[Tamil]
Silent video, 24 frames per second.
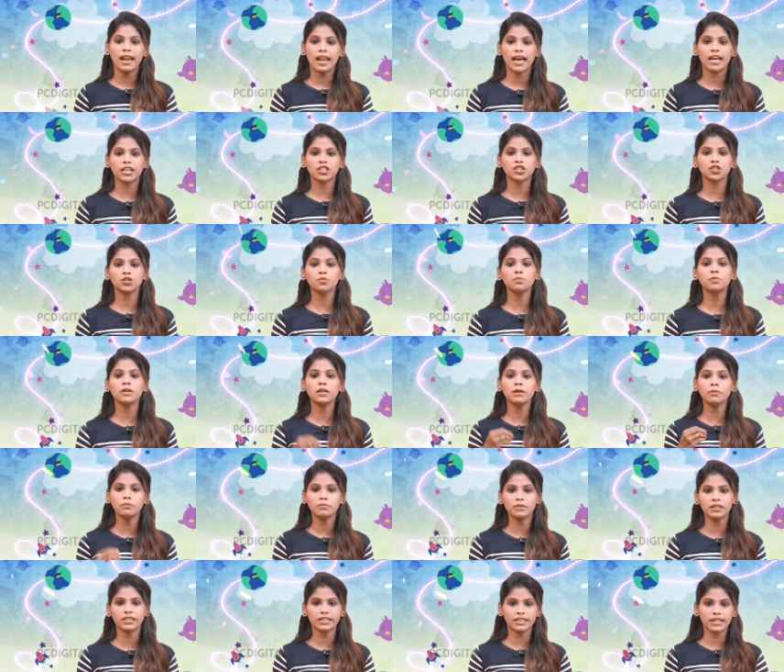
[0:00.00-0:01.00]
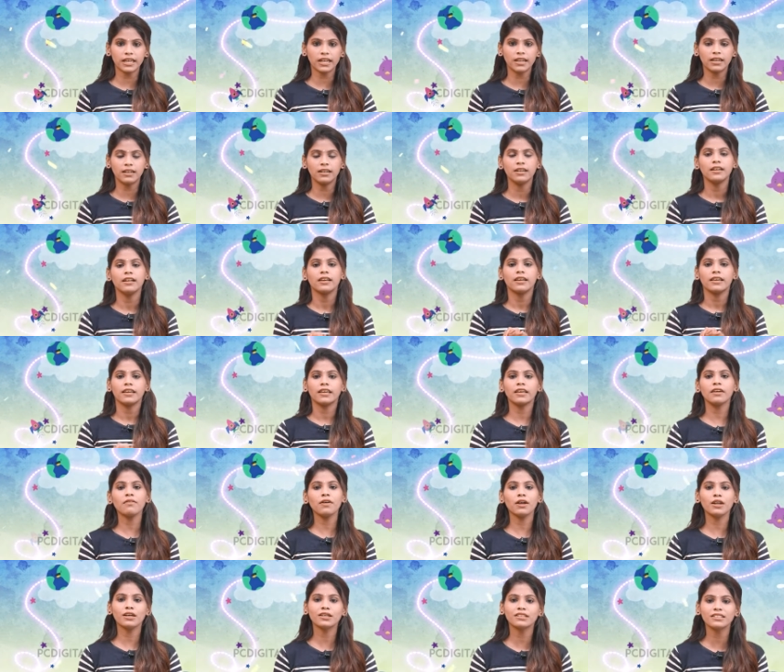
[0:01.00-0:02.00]
லக்ஷ்மி மிட்டல்
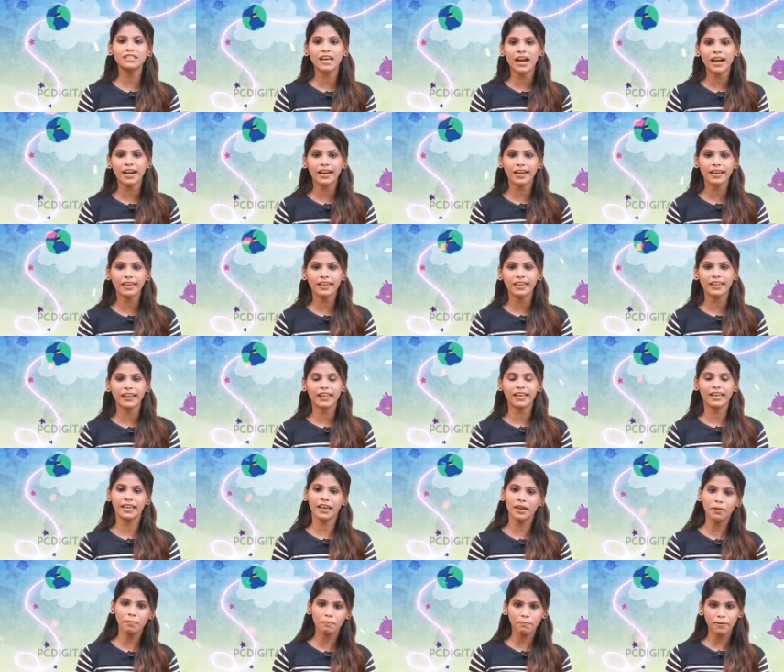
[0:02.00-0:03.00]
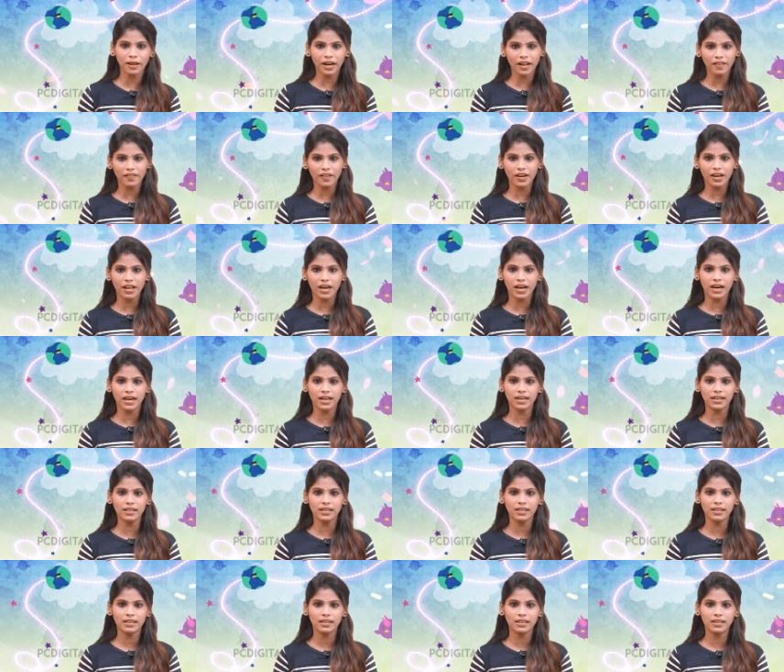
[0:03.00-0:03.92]
இவருக்கு தாங்க இன்னைக்கு பிறந்த நாள்